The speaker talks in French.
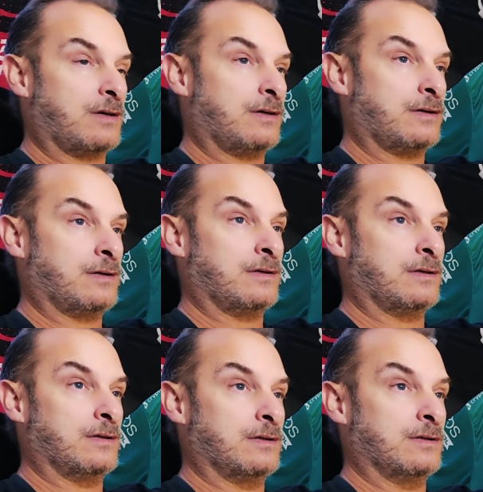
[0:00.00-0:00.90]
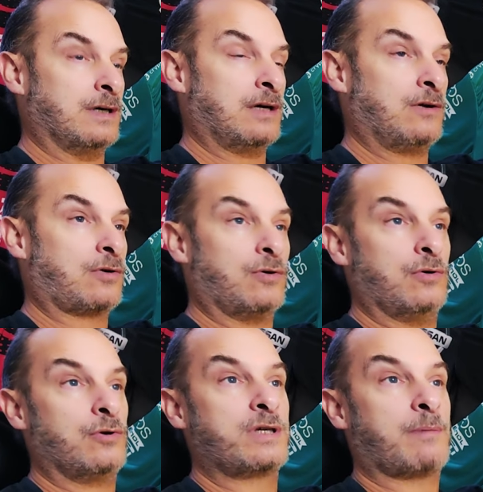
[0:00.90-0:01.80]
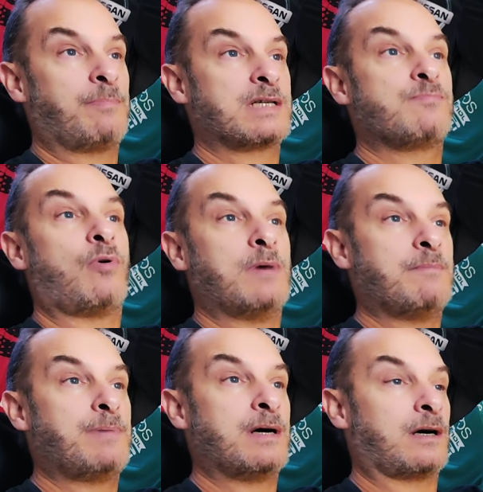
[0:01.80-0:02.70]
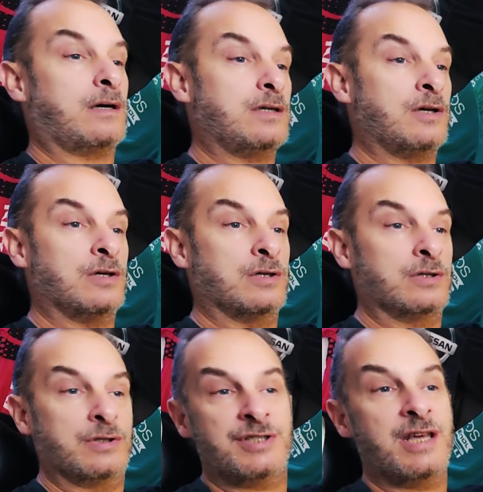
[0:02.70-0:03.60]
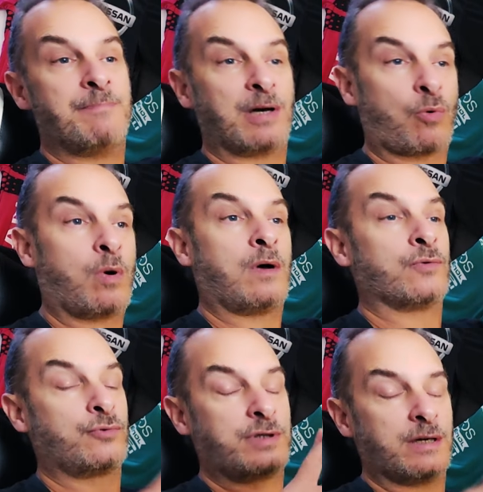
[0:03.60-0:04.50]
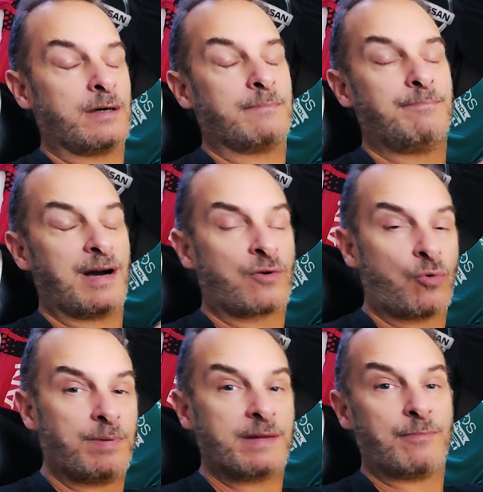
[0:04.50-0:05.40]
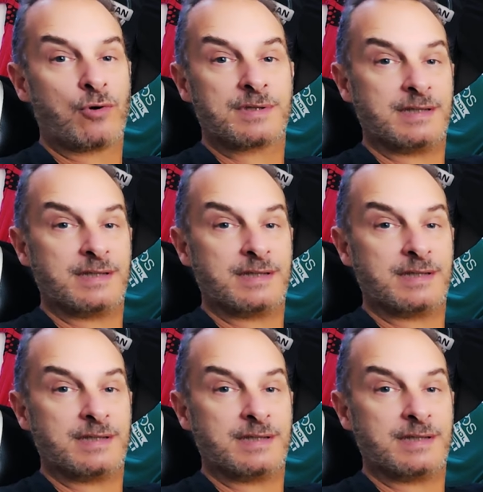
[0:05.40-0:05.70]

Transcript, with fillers: Euh, alors le Carpass, pour ma part, je n'y ai pas droit, en tout cas pas complètement.